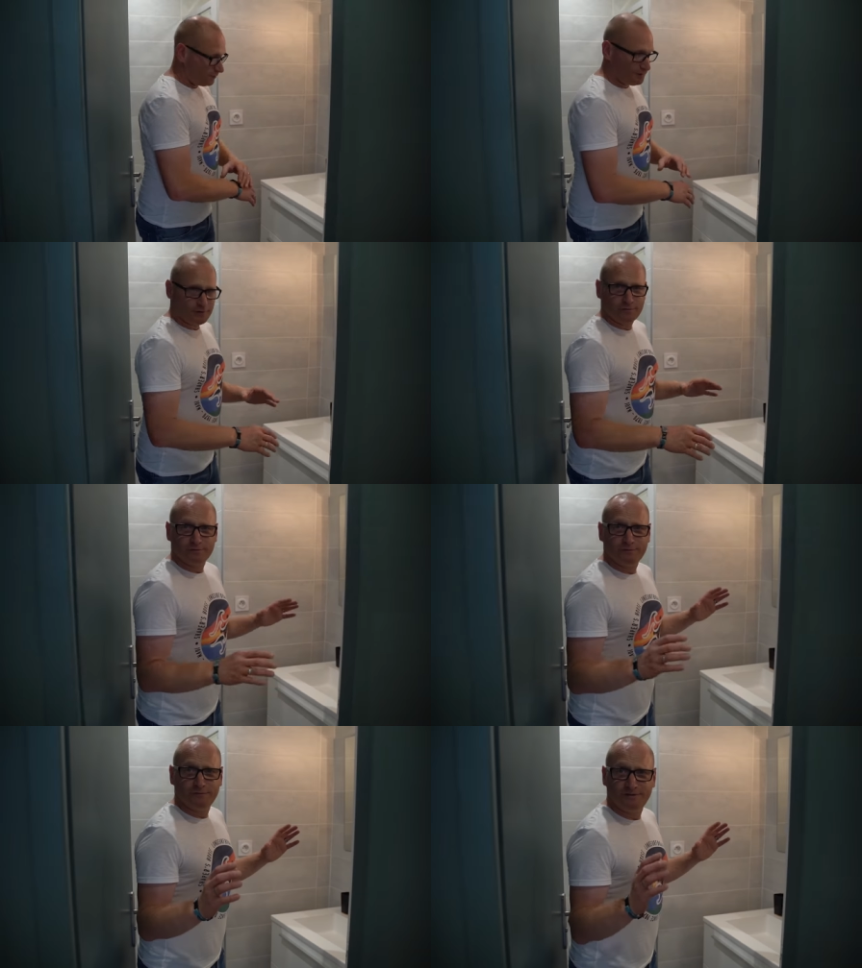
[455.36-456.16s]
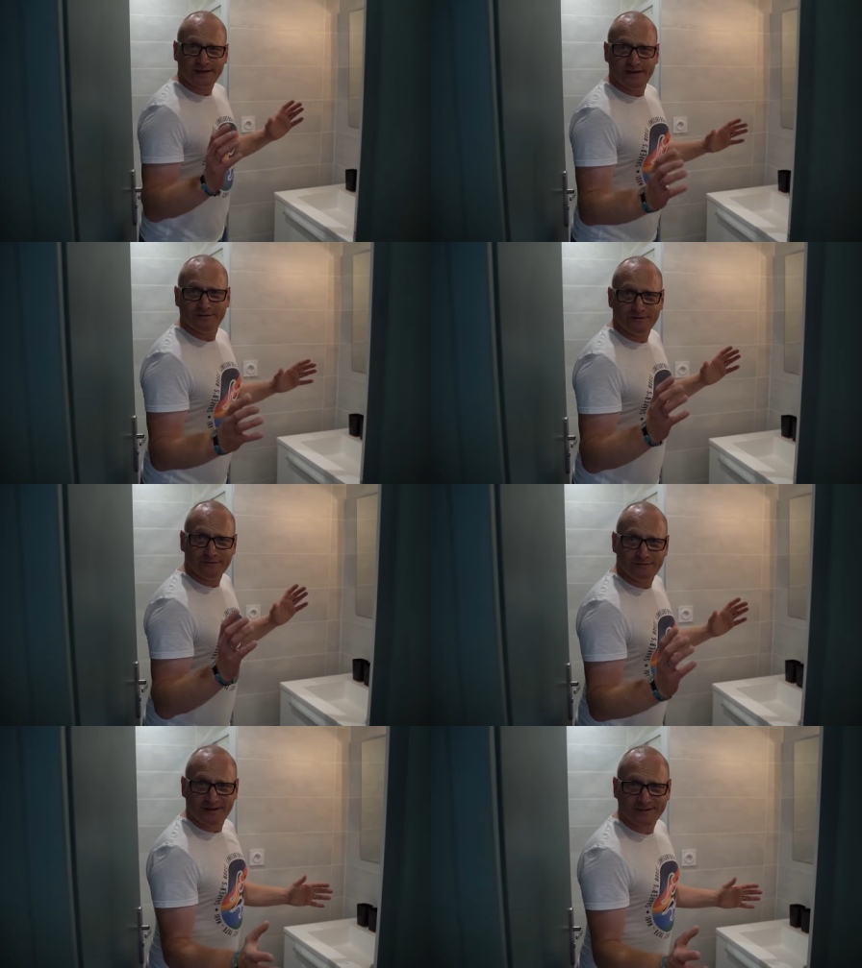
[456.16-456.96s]
avec une vieille
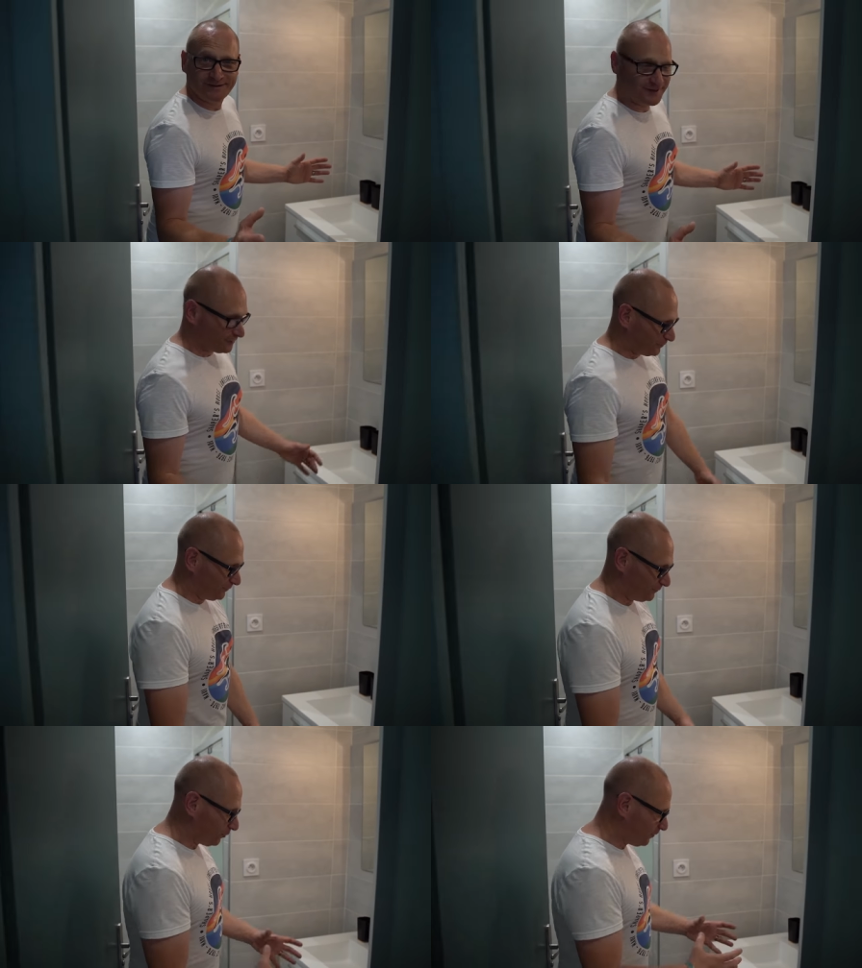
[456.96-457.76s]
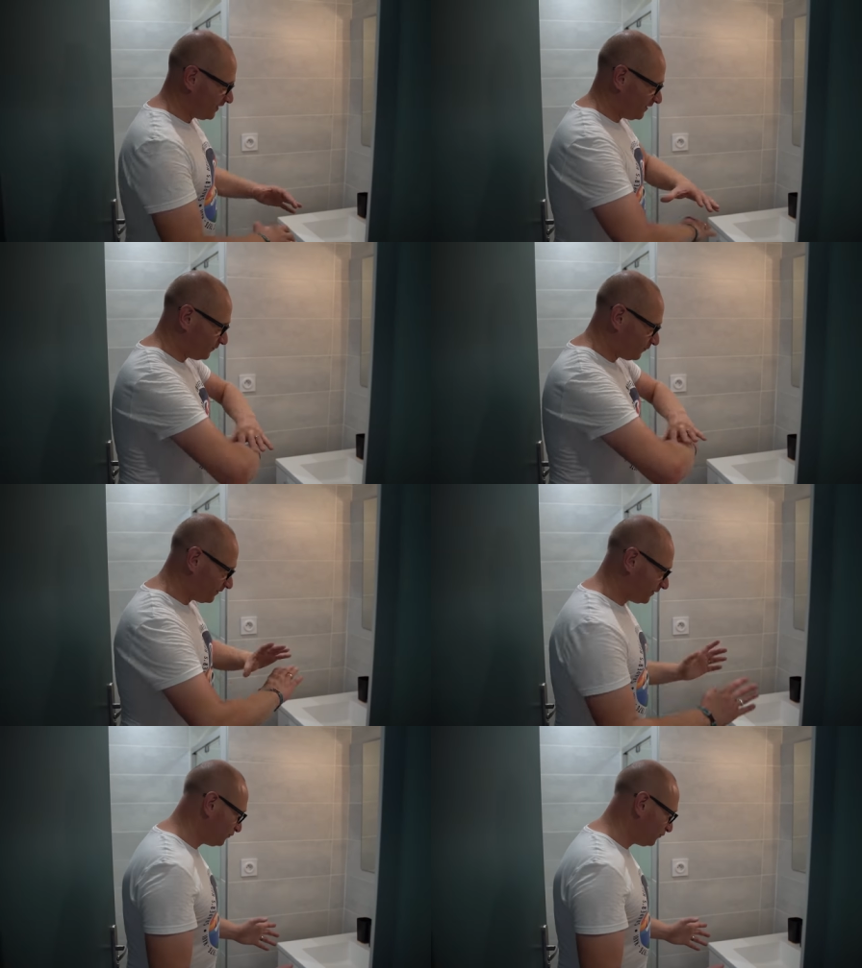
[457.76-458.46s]
vasque sur pied, donc on a